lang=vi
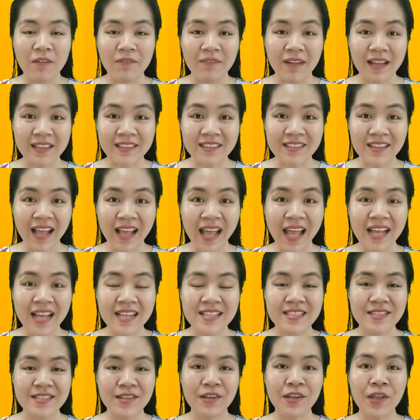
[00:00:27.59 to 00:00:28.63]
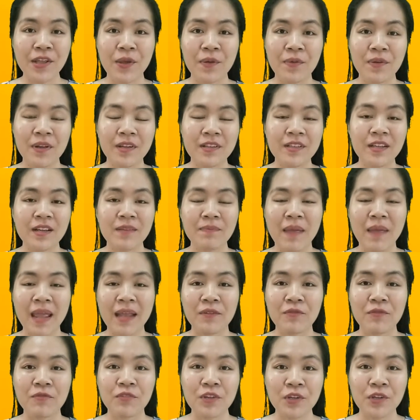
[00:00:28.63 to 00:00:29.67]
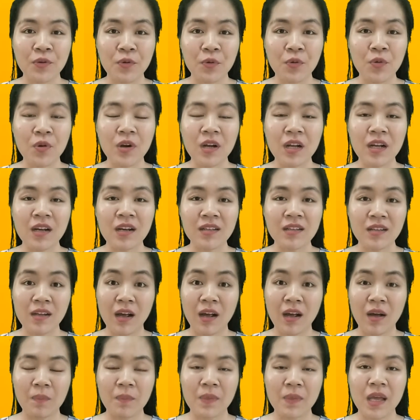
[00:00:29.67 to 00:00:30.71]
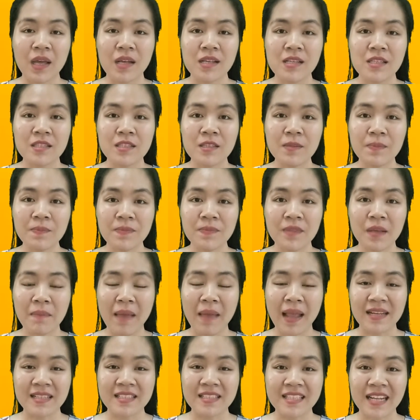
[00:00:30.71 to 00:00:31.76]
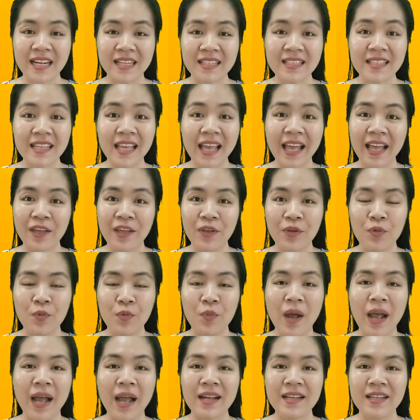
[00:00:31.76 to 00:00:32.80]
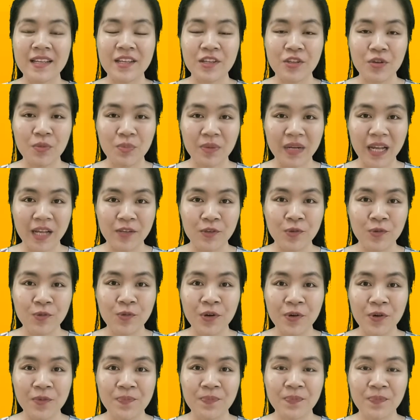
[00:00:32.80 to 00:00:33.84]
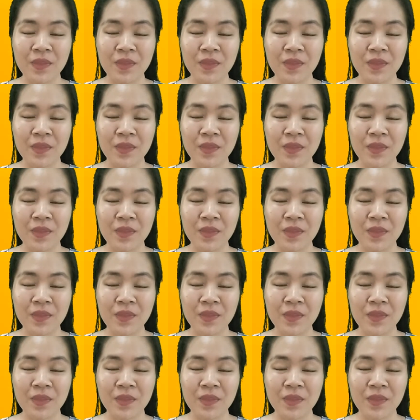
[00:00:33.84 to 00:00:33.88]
Và thứ hai giới thiệu đến các bạn viên uống kết hợp giúp cho bạn trắng da hiệu quả khi dùng cà chua.